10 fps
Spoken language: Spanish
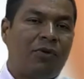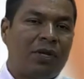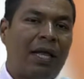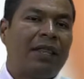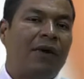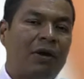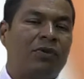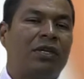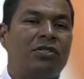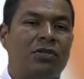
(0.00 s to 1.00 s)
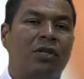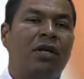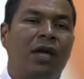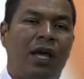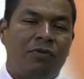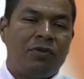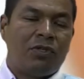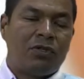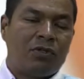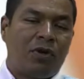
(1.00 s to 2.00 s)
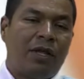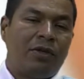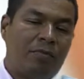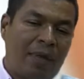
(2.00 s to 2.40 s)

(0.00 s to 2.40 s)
jornada de vacunación en nuestros colegios.